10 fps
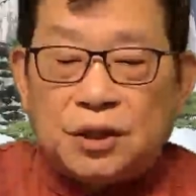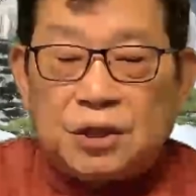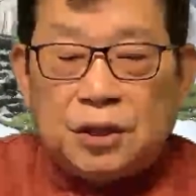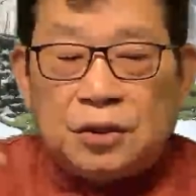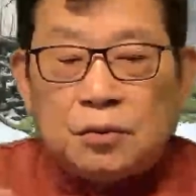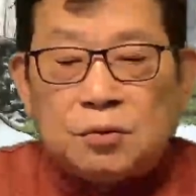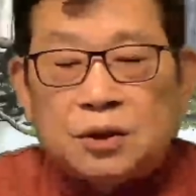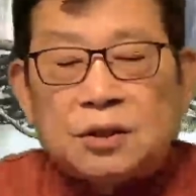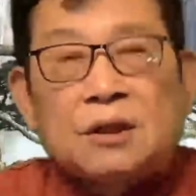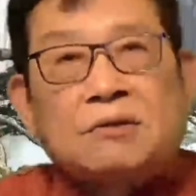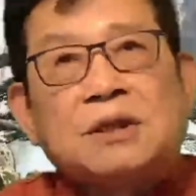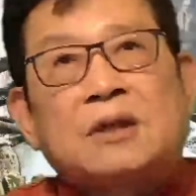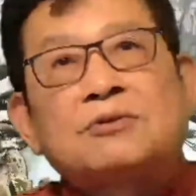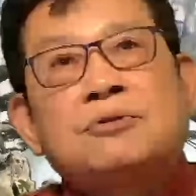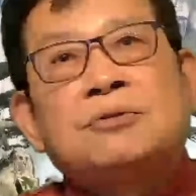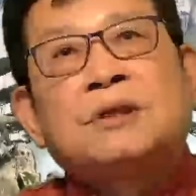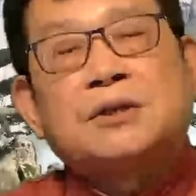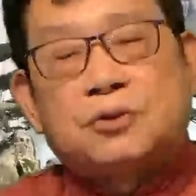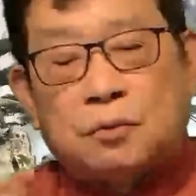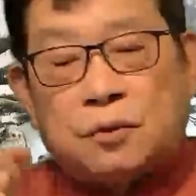印度制造想要取代
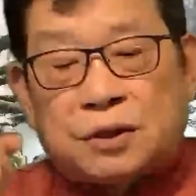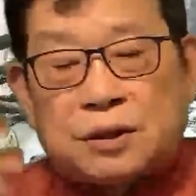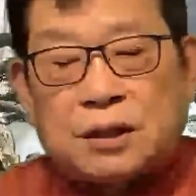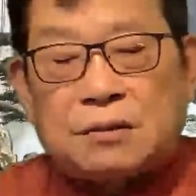中国制造